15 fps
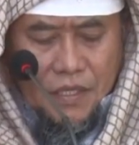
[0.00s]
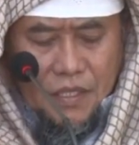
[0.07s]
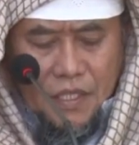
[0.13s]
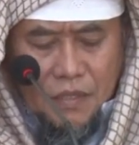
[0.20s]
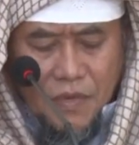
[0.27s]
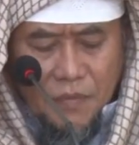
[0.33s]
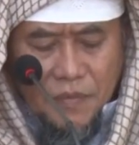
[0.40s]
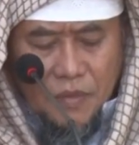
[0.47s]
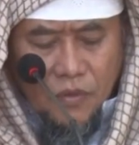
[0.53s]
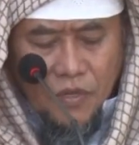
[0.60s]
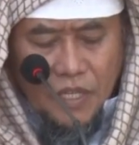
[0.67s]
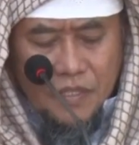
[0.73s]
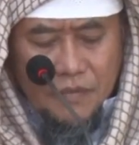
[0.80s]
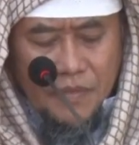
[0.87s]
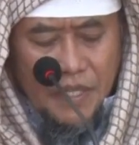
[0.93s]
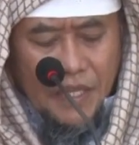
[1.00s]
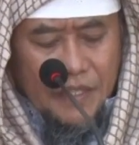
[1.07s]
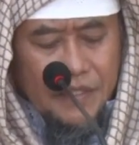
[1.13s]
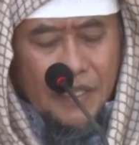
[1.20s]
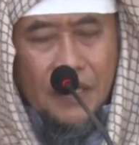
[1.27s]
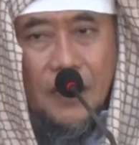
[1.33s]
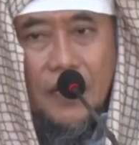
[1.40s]
Imam Ibn Qayyim
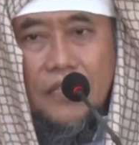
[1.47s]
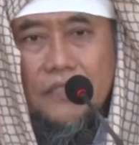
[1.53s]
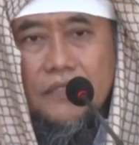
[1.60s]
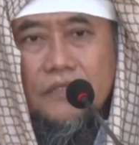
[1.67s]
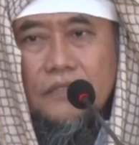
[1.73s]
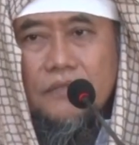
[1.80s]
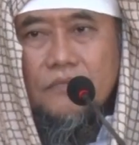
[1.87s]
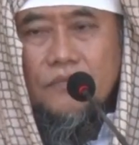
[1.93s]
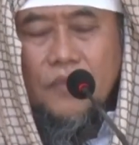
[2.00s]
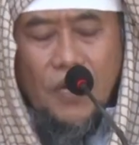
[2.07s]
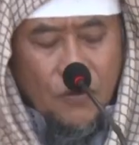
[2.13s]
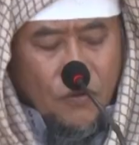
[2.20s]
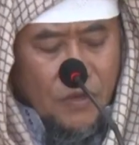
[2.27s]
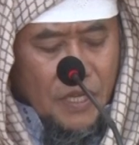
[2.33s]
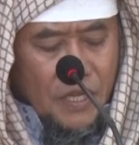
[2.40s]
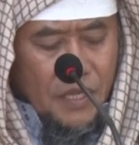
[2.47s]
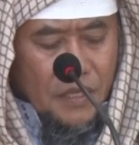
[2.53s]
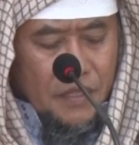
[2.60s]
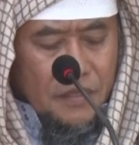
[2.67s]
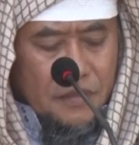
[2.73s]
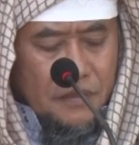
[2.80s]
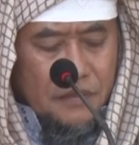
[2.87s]
mengatakan bahwa